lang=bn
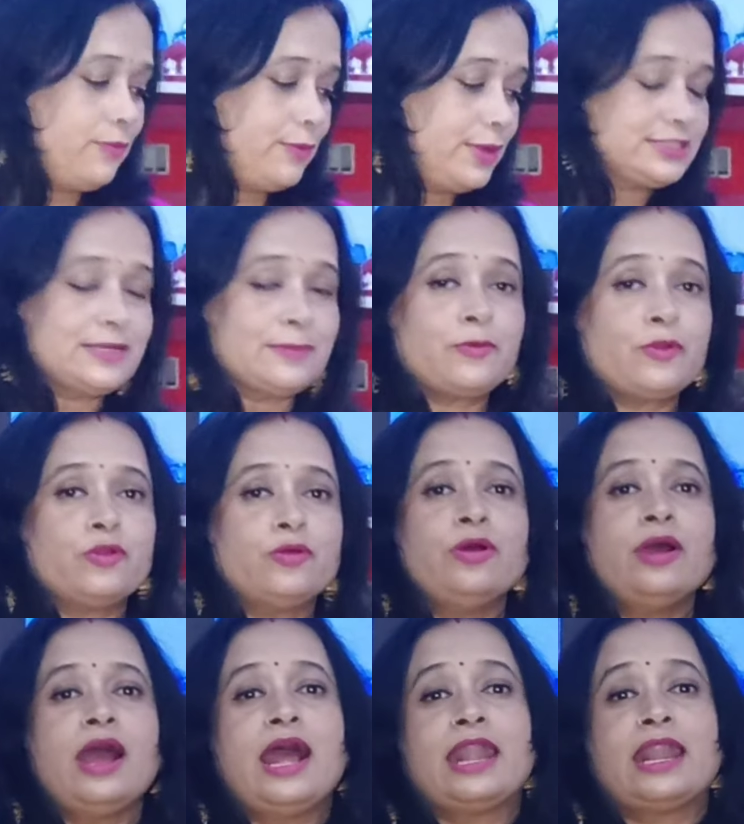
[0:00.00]
হোয়াটসঅ্যাপ করো
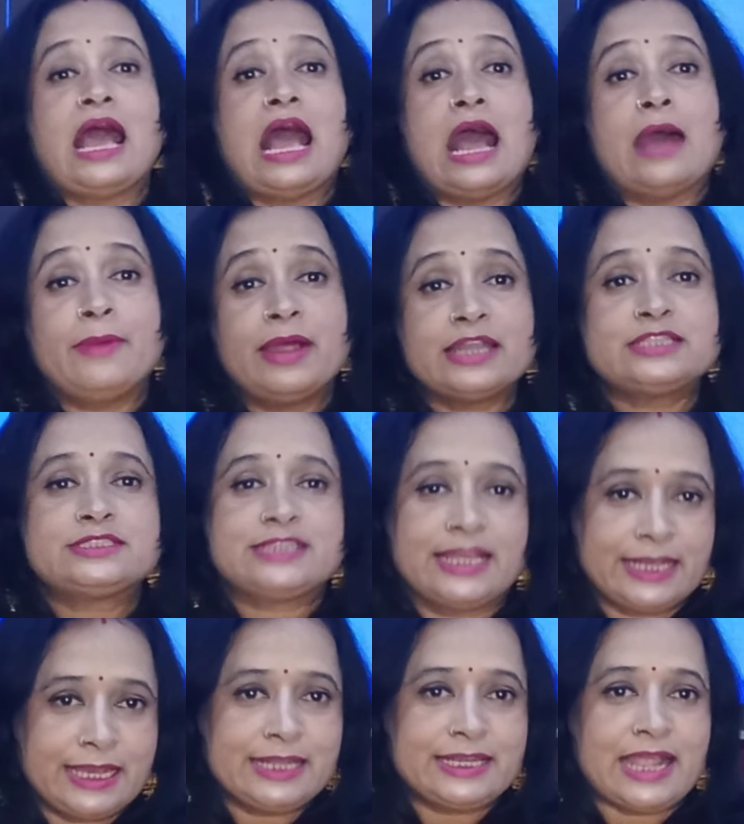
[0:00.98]
আর আমার
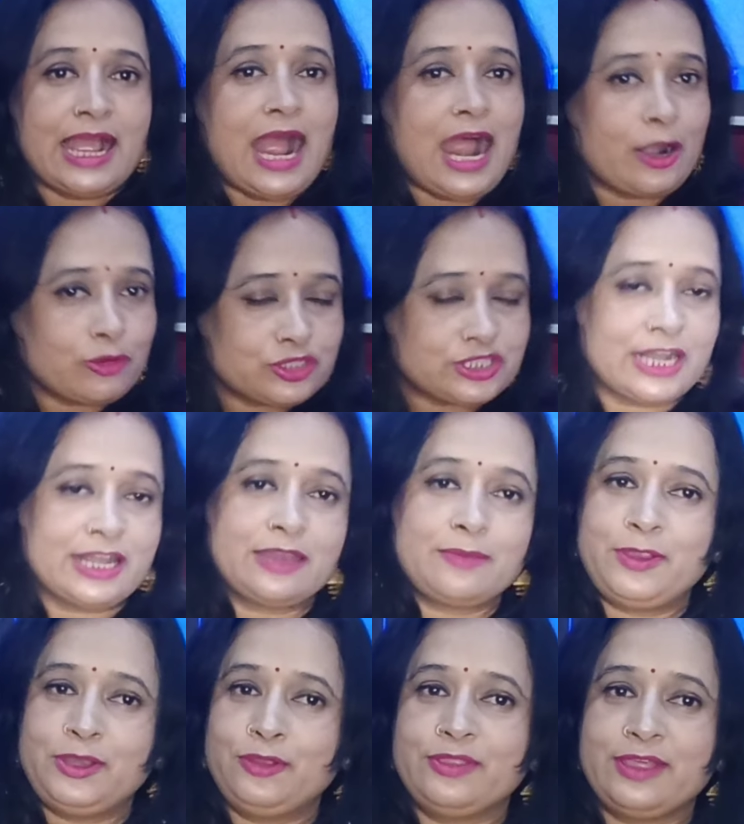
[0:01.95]
চ্যানেলটা আরও শাড়ির
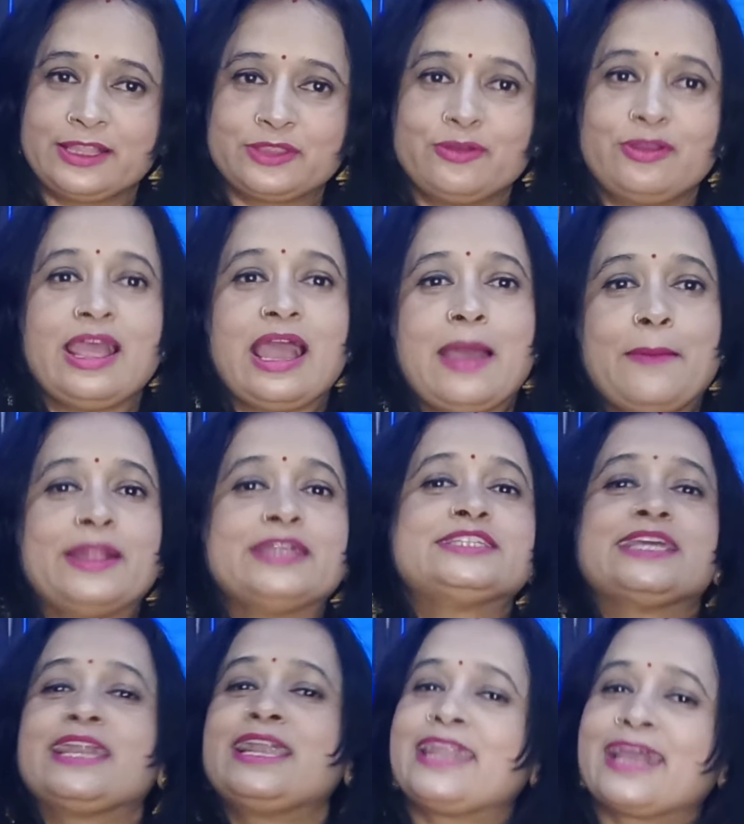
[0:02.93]
ভিডিও দেখতে হলে আমার
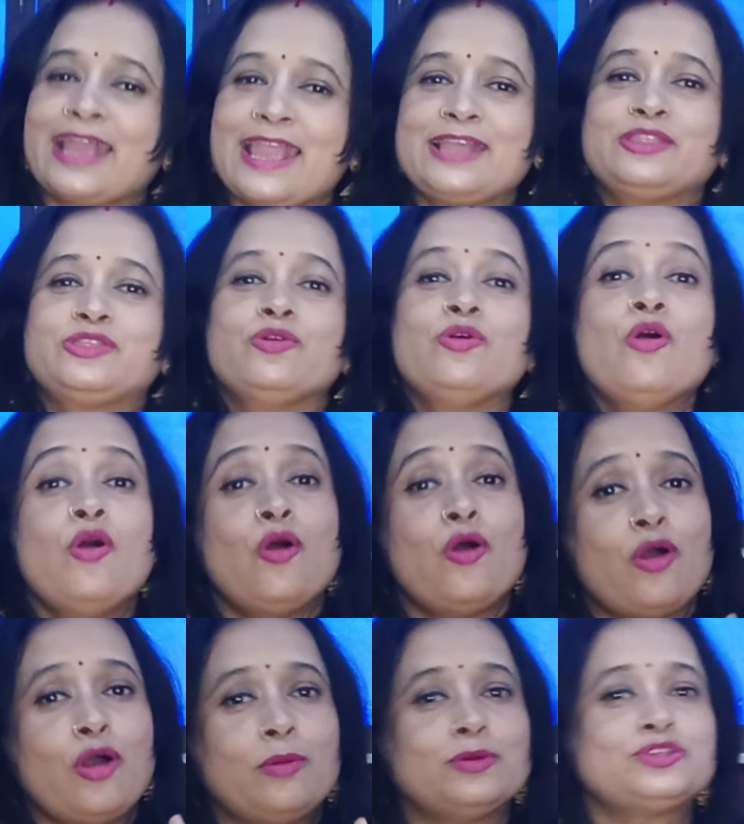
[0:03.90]
চ্যানেলটাকে কিন্তু
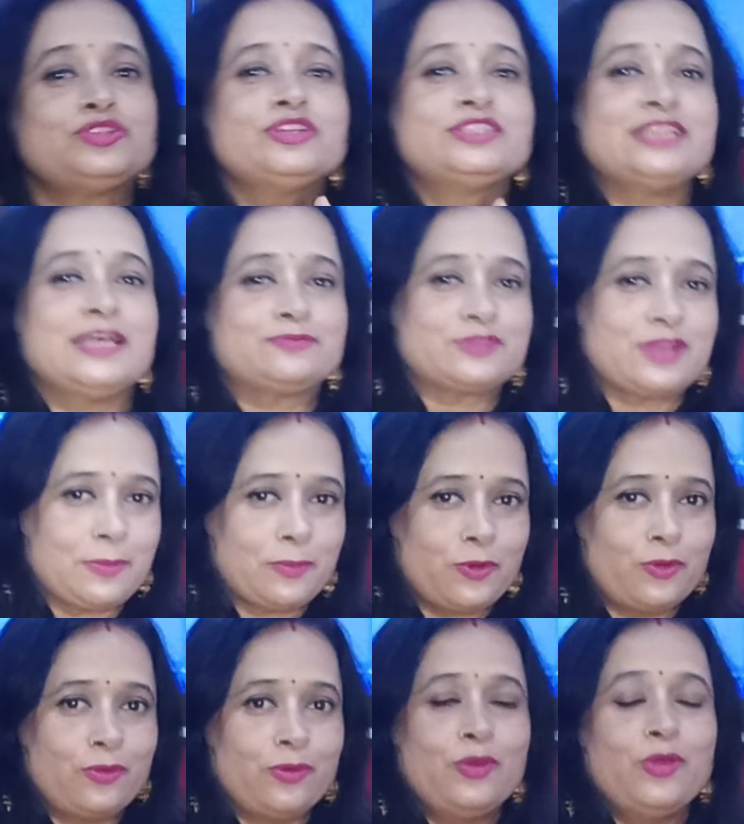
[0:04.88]
অবশ্যই সাবস্ক্রাইব
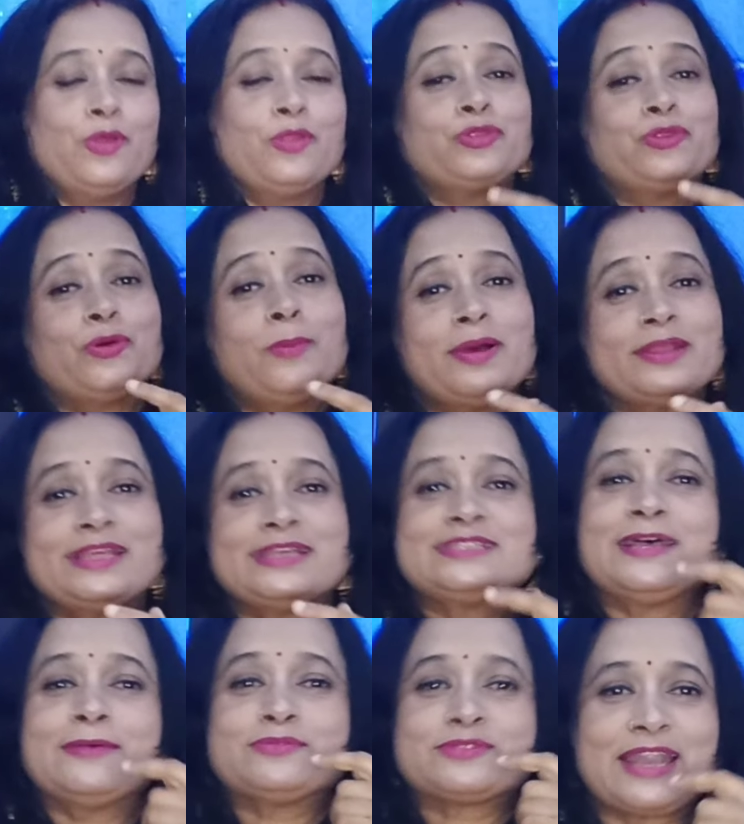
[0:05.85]
করো তোমাদের
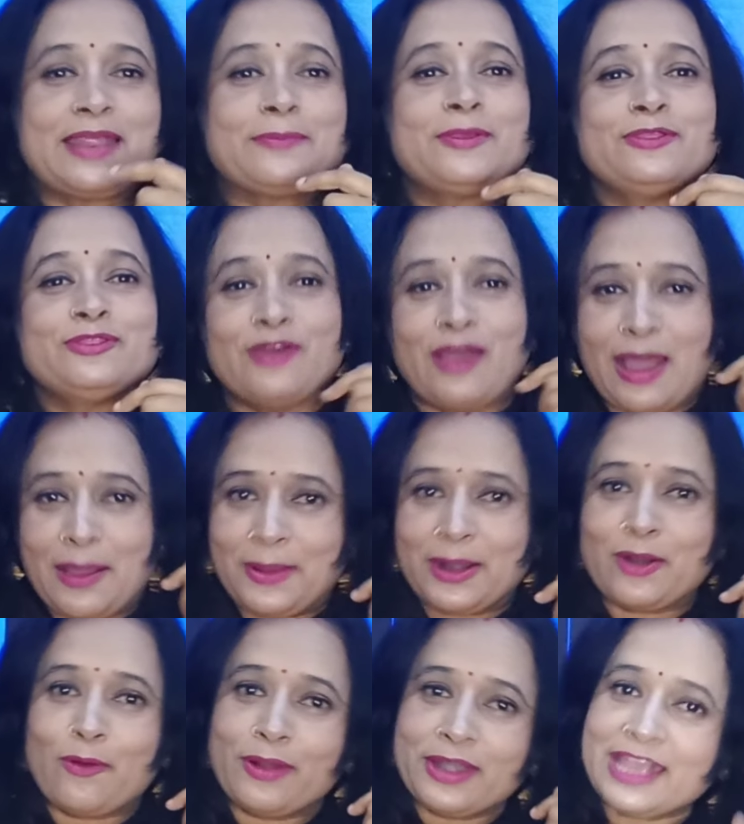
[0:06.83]
সাবস্ক্রাইব কিন্তু
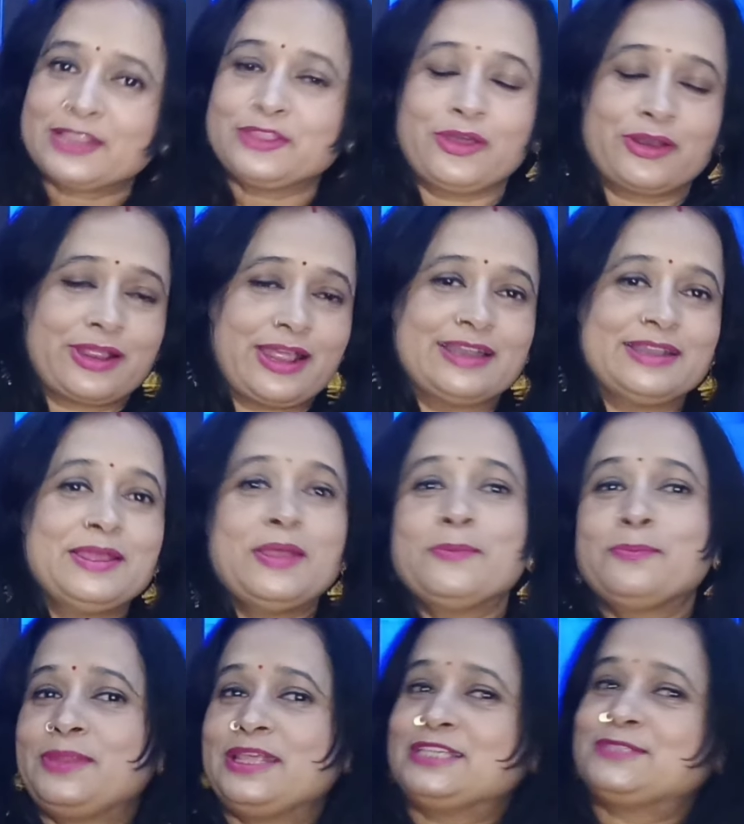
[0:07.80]
আমার অনেক দরকার
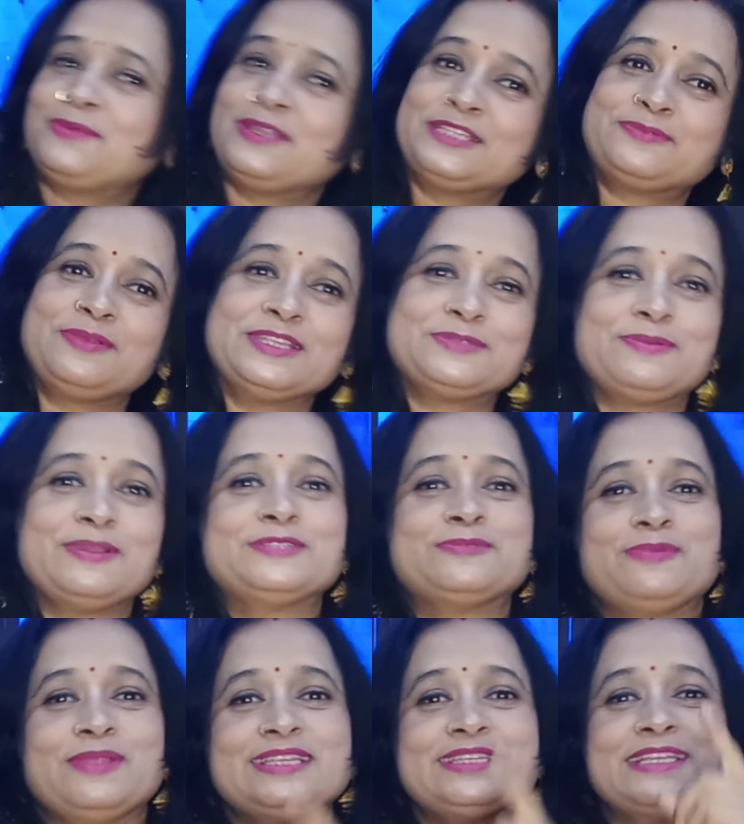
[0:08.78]
প্লিজ প্লিজ প্লিজ প্লিজ
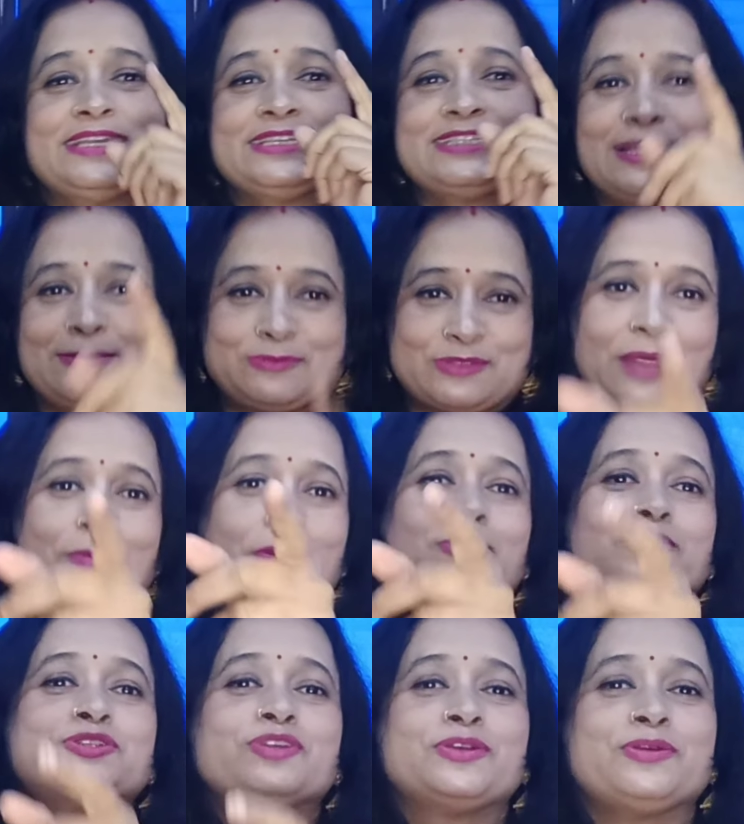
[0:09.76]
প্লিজ সাবস্ক্রাইব
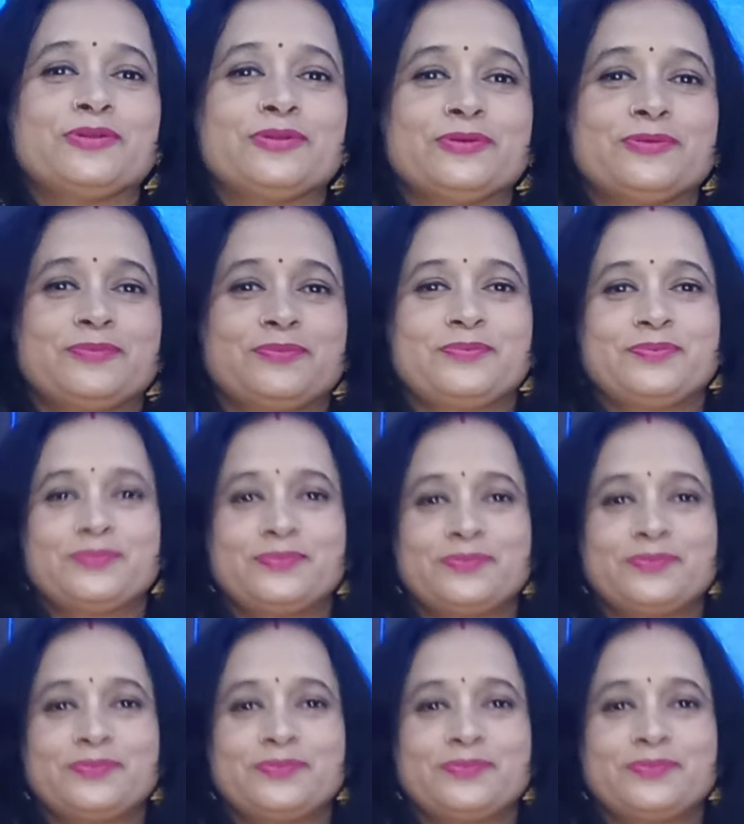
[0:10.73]
অবশ্যই করো